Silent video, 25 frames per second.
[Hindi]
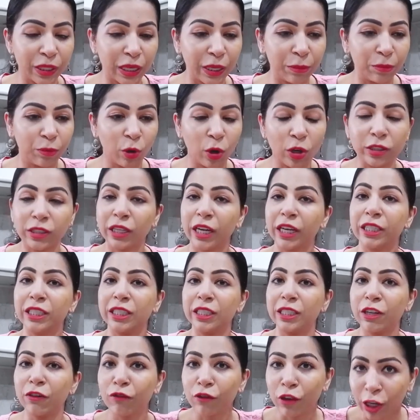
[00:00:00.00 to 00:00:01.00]
से बहुत सारी
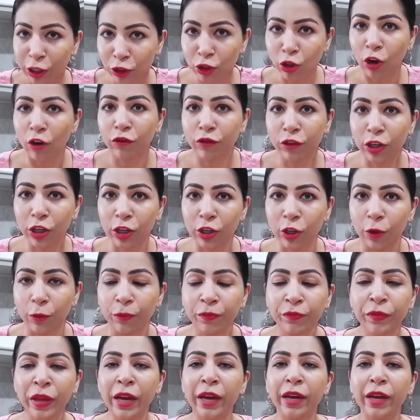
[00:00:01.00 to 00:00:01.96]
चीज़ें फ्लश ऑफ कर रहा हूँ